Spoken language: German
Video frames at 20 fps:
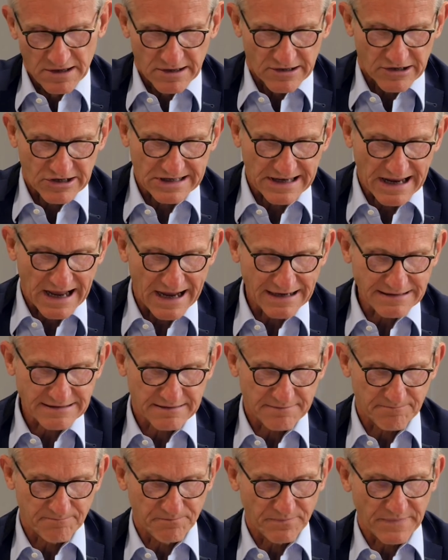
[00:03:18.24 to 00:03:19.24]
Staat,
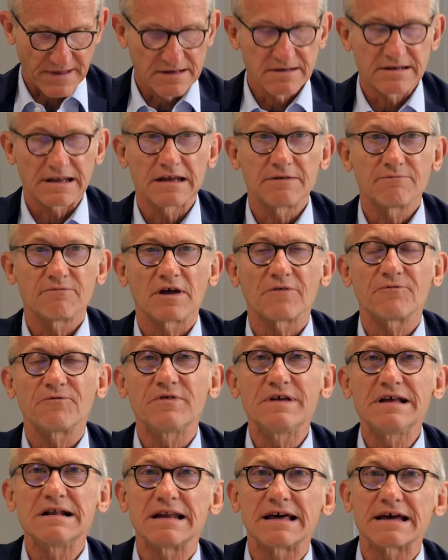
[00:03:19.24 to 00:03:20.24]
in dem wir
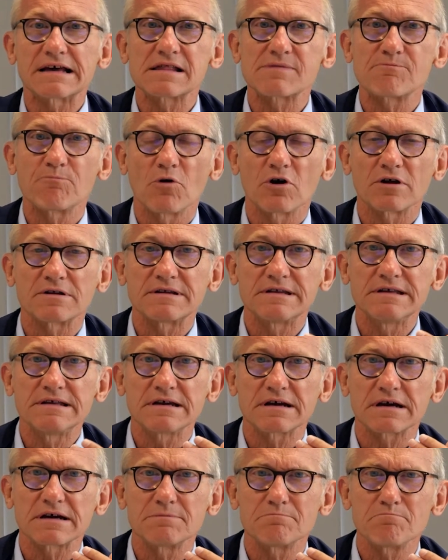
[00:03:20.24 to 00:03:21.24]
viel
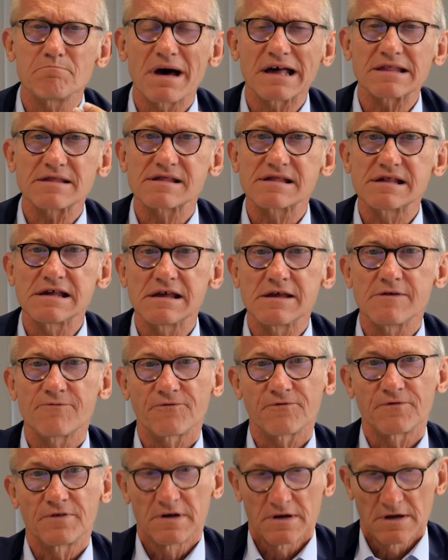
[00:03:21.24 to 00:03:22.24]
exportieren,
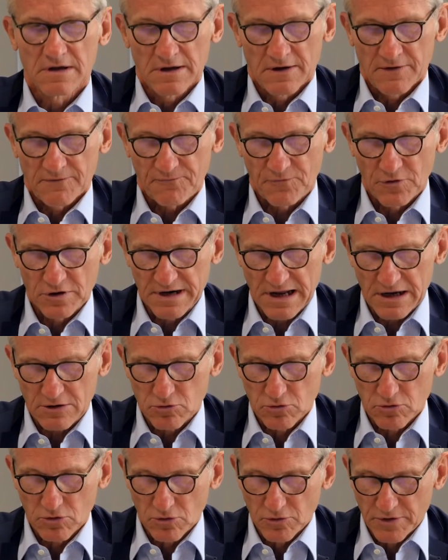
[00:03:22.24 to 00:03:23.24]
massiv von der
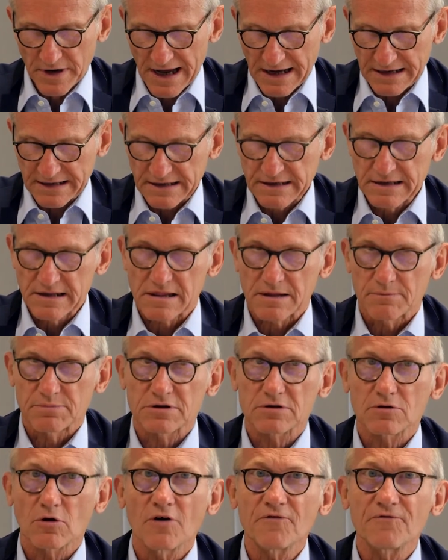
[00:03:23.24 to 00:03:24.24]
Corona-Krise
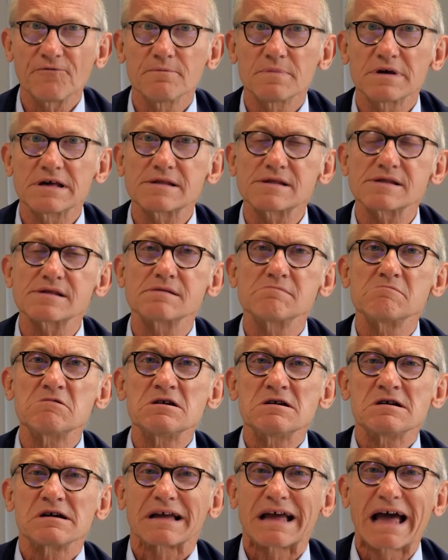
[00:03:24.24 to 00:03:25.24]
betroffen ist.
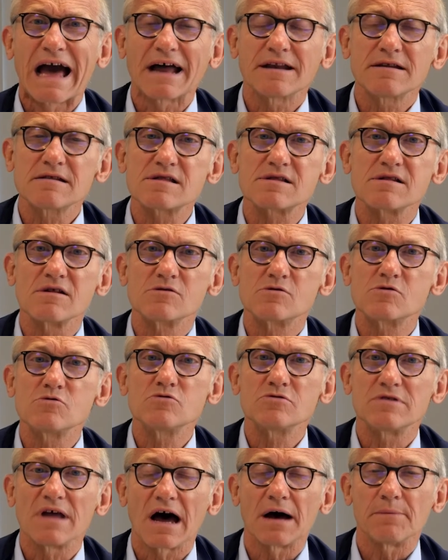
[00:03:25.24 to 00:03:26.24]
Ganz
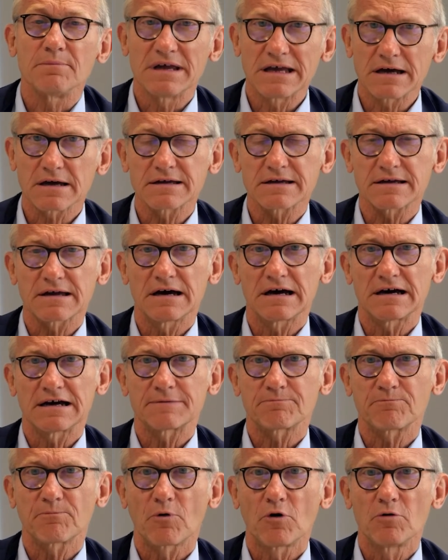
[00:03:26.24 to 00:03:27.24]
Südamerika
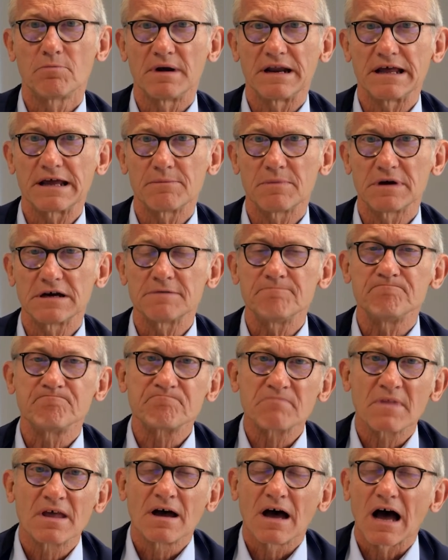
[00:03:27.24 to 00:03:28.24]
hat Probleme,
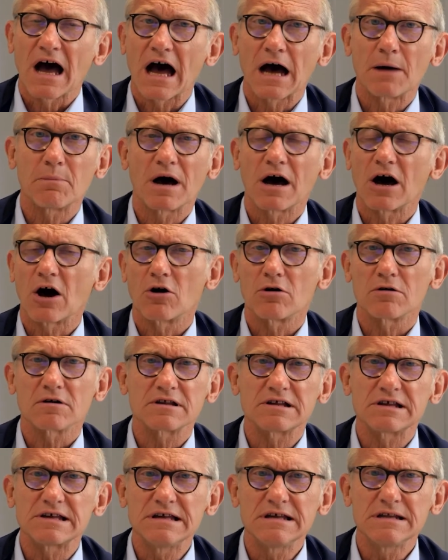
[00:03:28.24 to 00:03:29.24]
aber auch
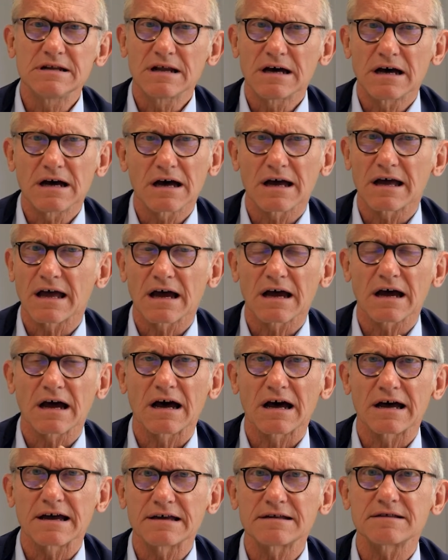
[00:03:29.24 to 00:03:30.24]
China
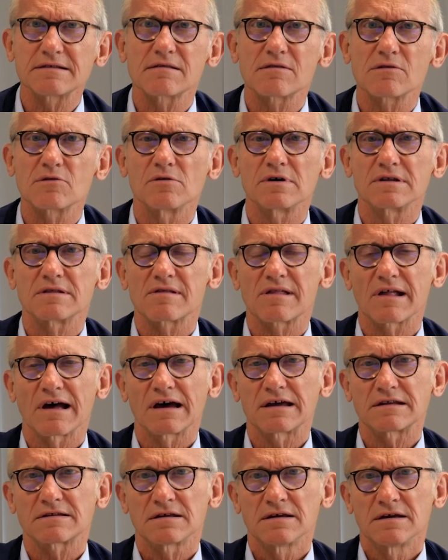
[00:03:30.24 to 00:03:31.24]
erreicht
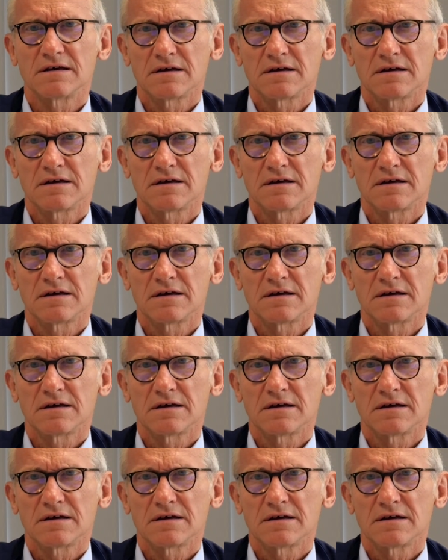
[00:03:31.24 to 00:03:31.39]
zurzeit